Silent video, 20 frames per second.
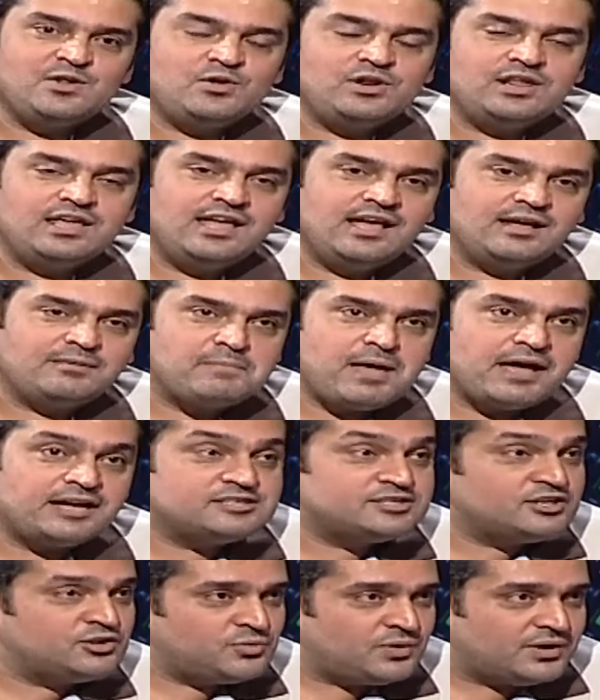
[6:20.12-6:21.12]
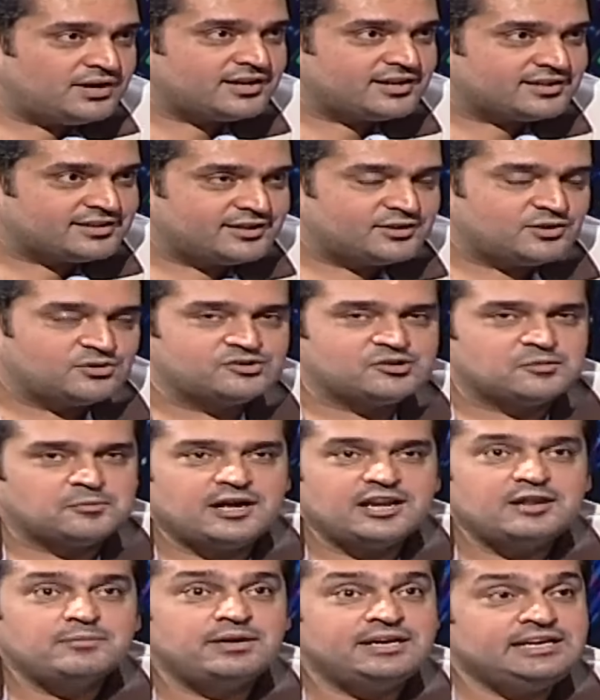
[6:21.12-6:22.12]
इन्होंने एक मैगजीन हुआ करता था उस
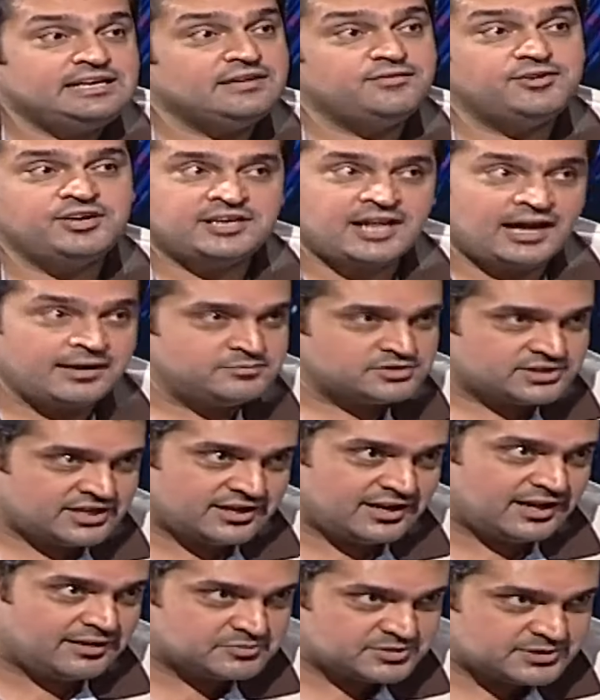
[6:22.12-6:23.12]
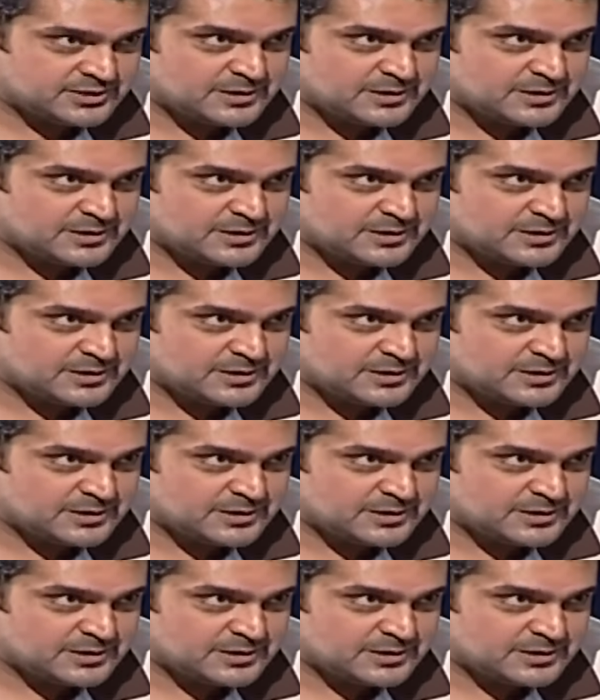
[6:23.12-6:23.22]
जमाने में टीवी टाइम्स के नाम